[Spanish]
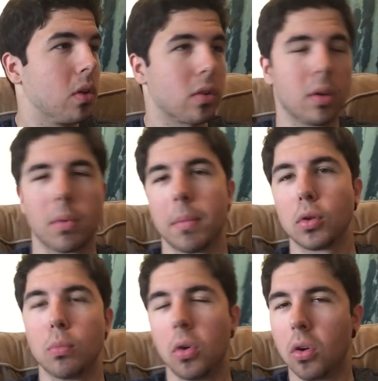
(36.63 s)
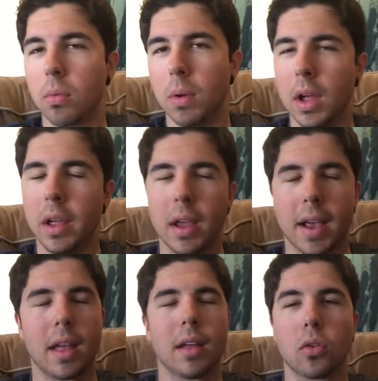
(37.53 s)
yo que sé, por lo menos un blog
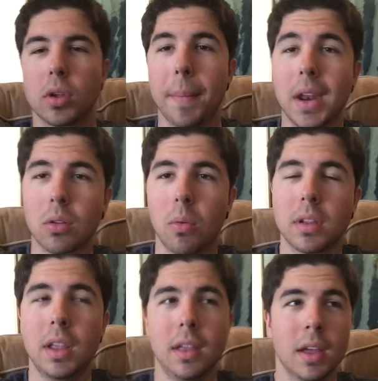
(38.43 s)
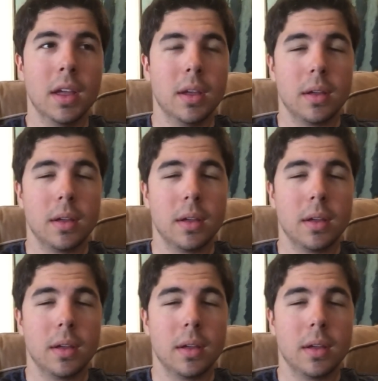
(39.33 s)
cada dos semanas o algo así.